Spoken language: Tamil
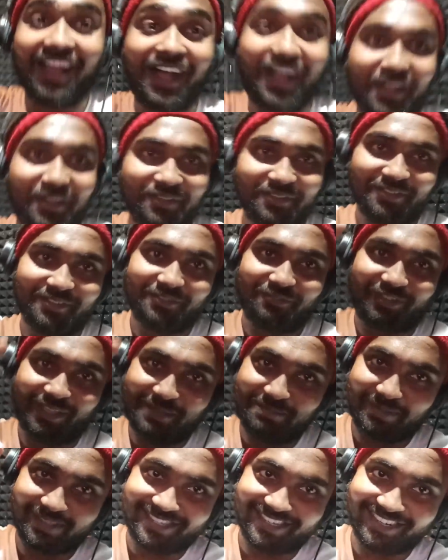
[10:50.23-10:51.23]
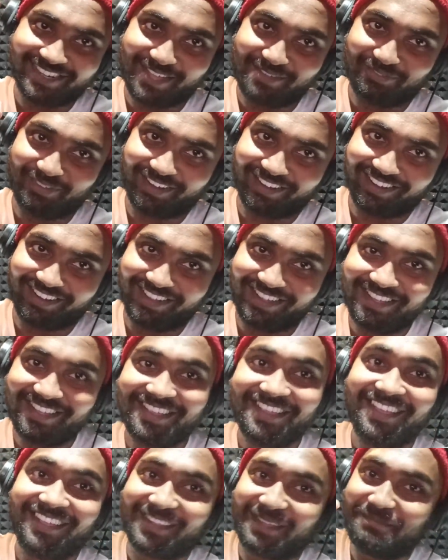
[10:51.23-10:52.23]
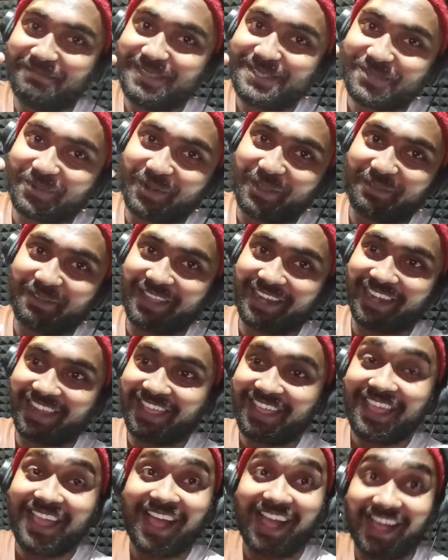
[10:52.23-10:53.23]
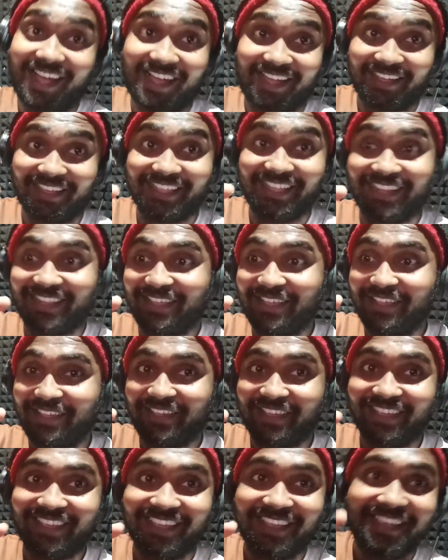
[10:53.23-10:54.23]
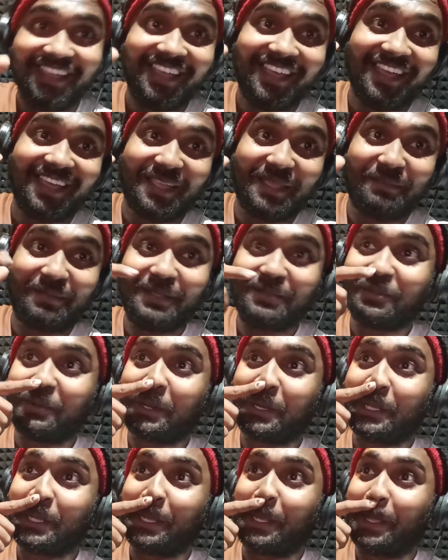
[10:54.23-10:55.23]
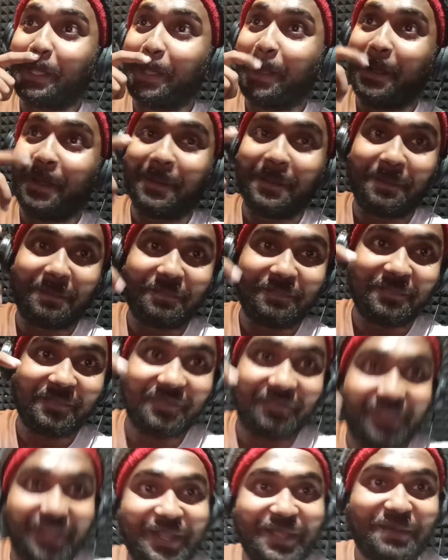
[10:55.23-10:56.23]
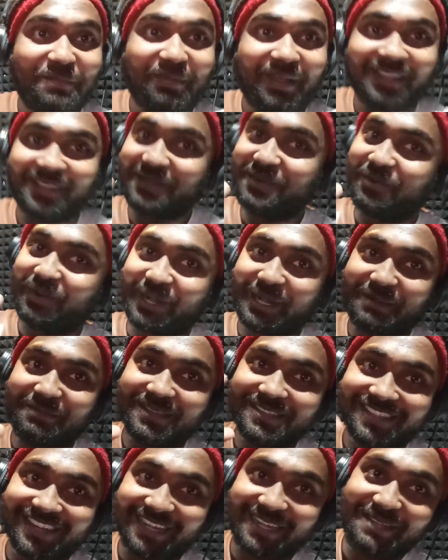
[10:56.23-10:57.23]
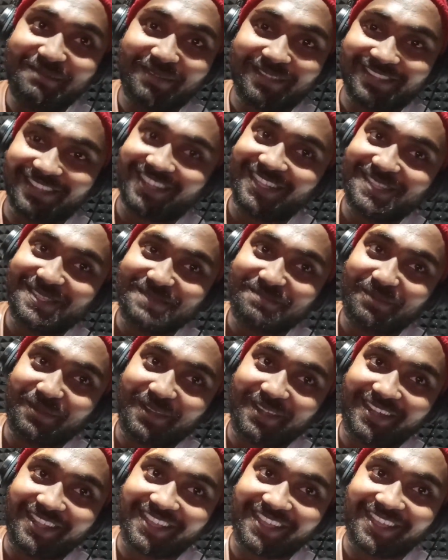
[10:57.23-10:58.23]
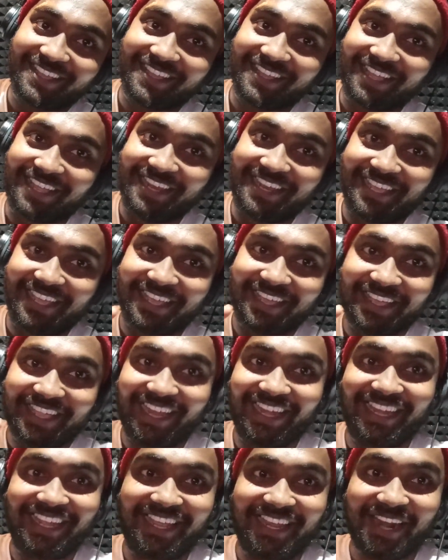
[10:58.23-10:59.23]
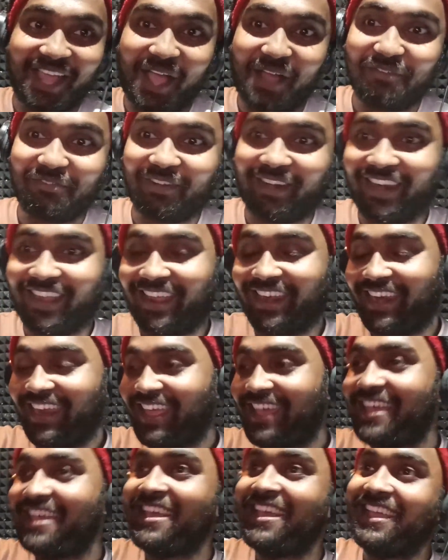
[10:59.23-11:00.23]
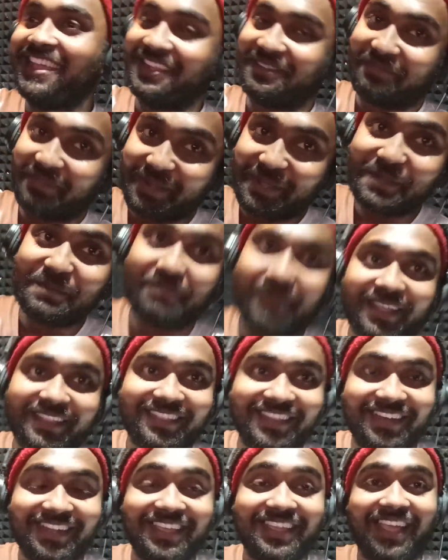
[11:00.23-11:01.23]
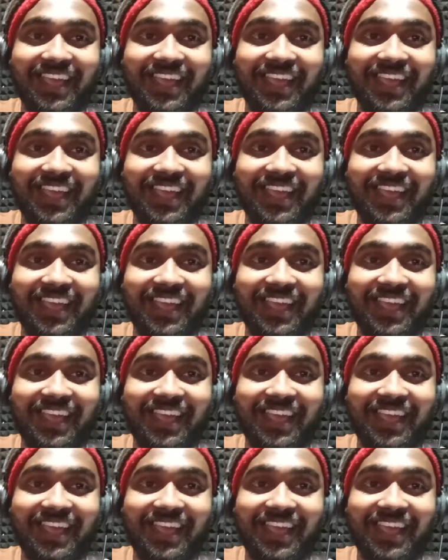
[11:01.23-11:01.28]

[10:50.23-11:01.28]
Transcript: ஆ ஃபைவ் பர்சன்ட் ஆஃபர் இருக்கான் தம்பி சொல்லவே இல்லை ஆ இது எப்படி சொல்கிறது வீடியோ பார்த்துட்டு ஒன்றரை மாதம் ரெண்டு மாதம் கழித்து போயிட்டு நீங்கள் கேட்டிங்கன்னா ஆஃபர்லாம் இல்லை வீடியோ பார்த்துட்டு